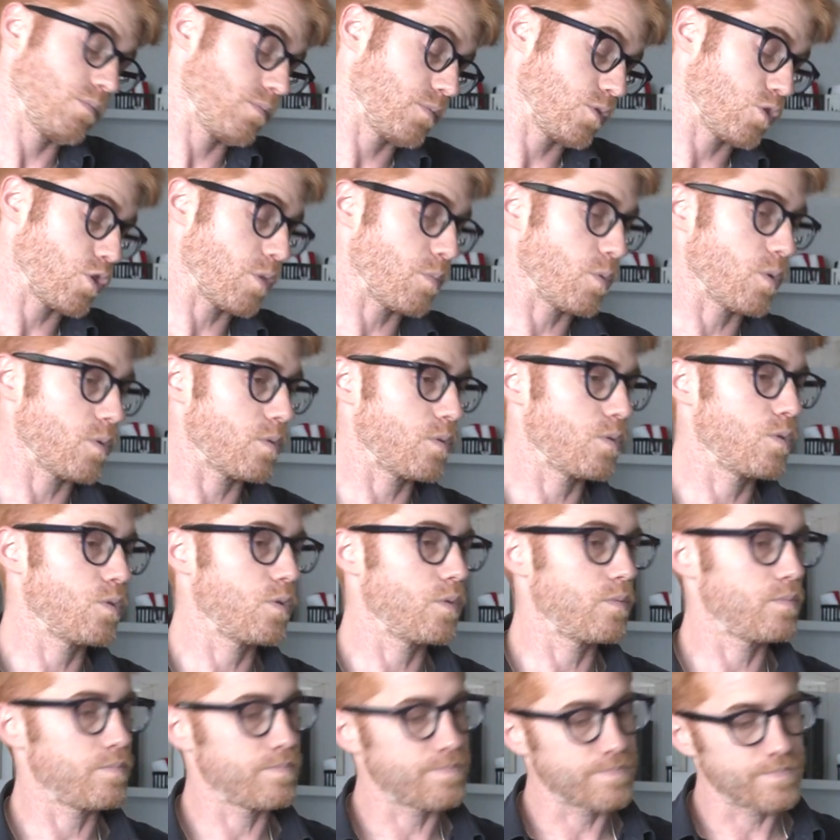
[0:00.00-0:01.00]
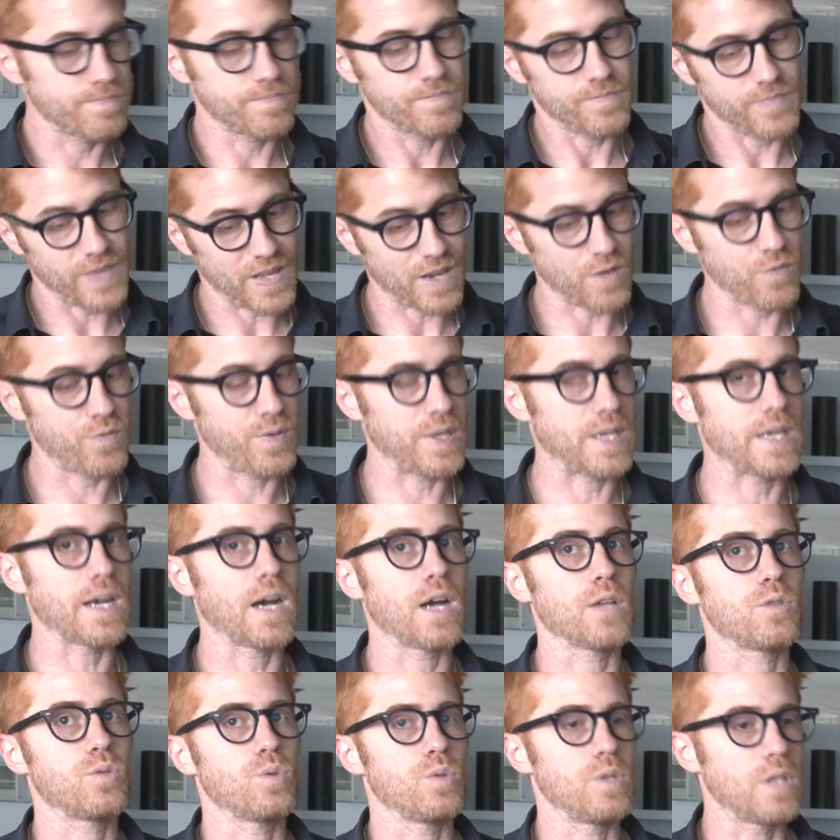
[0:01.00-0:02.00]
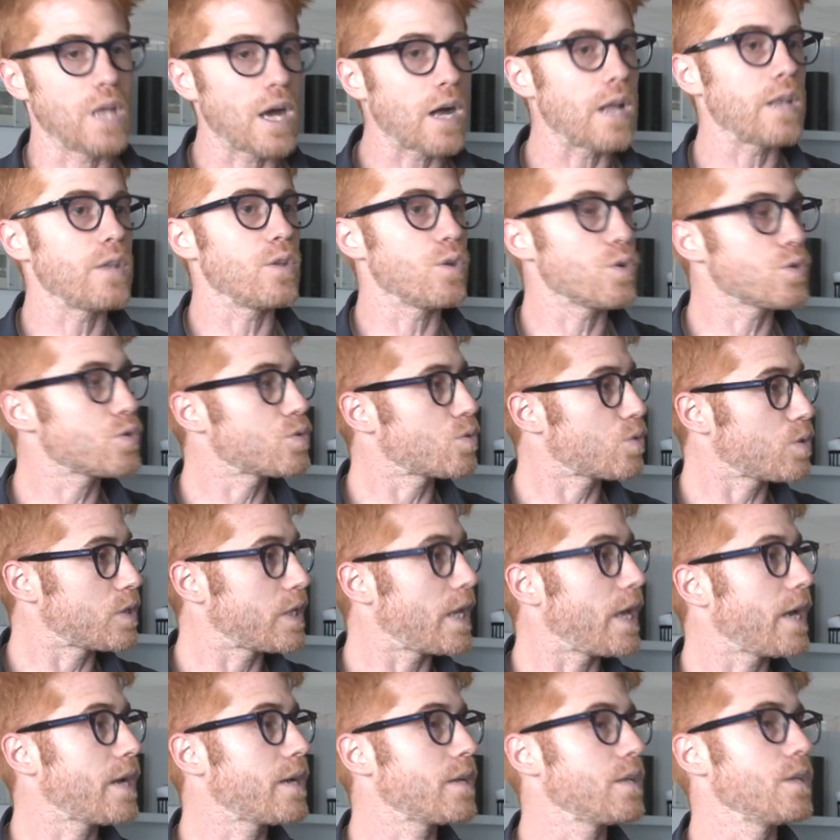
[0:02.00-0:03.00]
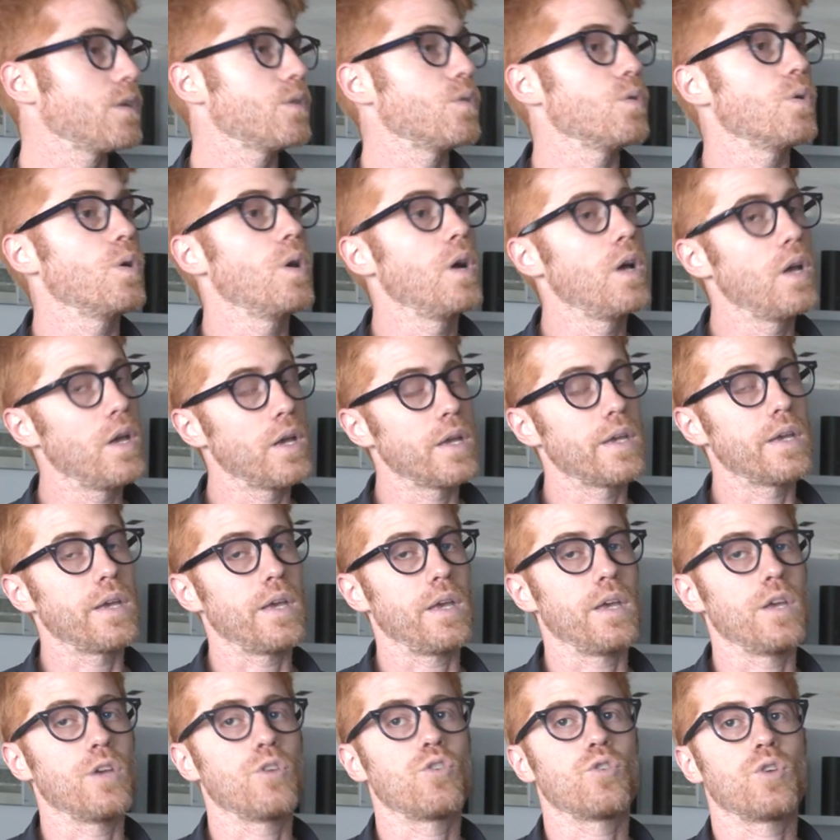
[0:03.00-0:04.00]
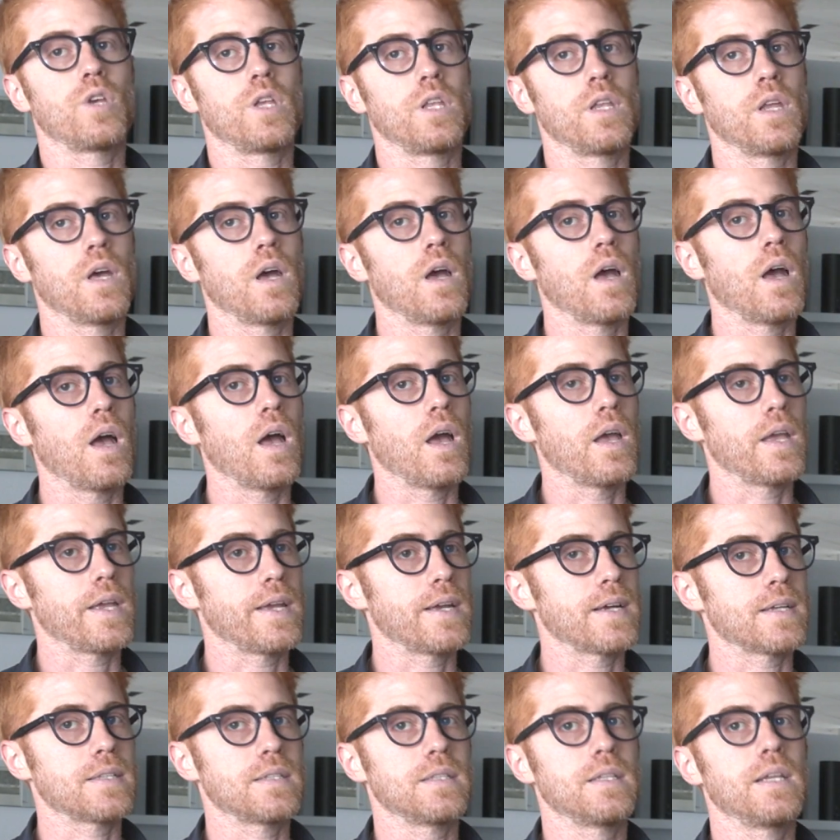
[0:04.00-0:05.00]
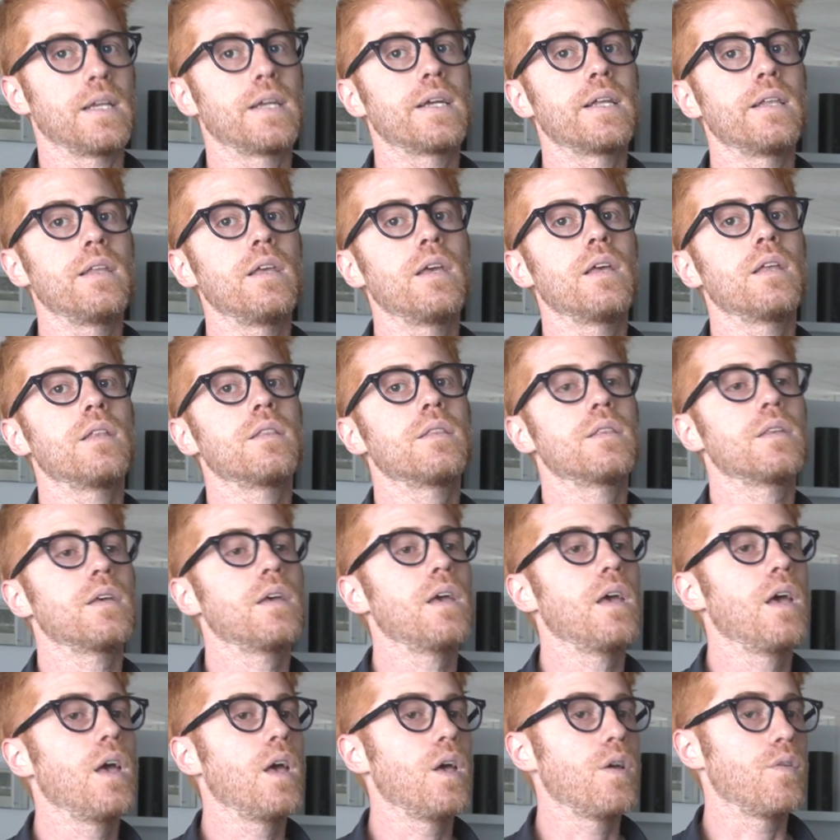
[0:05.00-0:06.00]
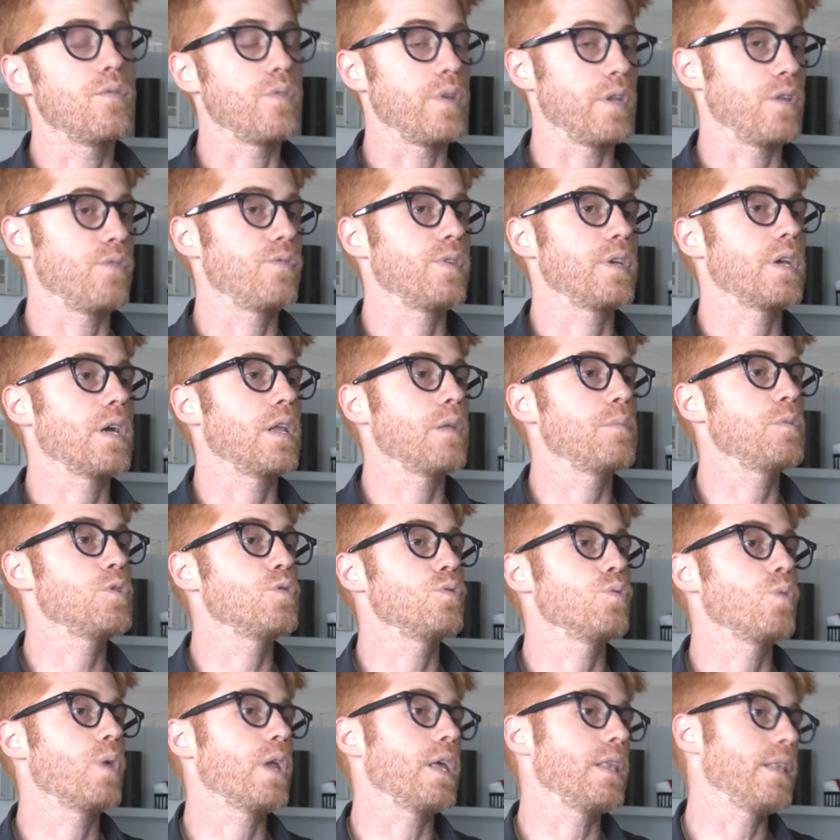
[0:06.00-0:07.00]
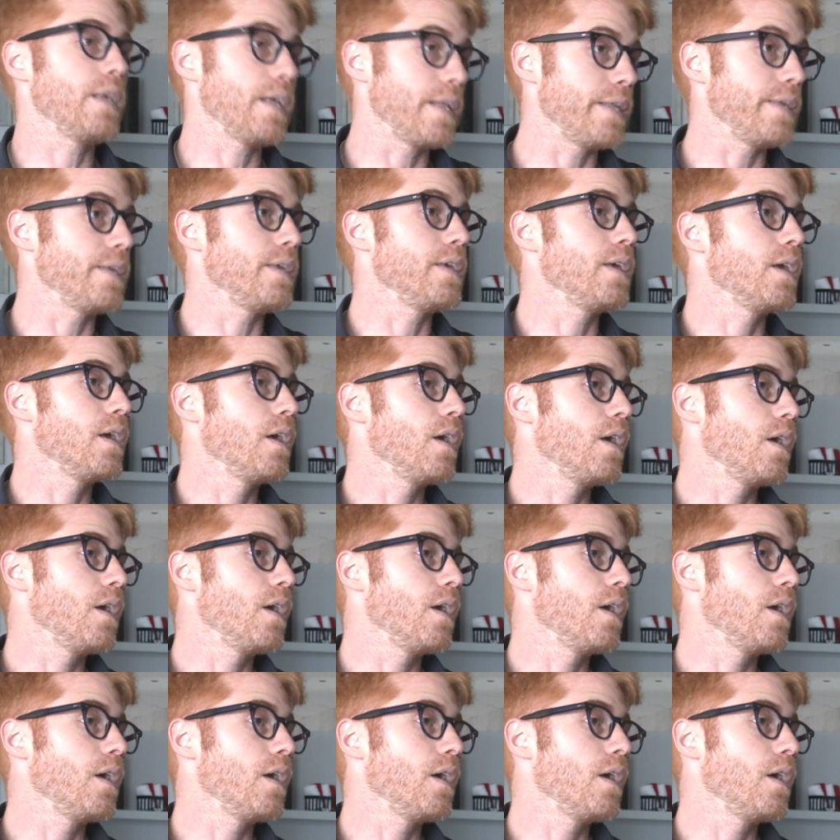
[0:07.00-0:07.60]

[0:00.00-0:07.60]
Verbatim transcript: diciamo, verificato dal nostro tecnico che esce in, eh, in, casa del cliente, verifica le misure e da lì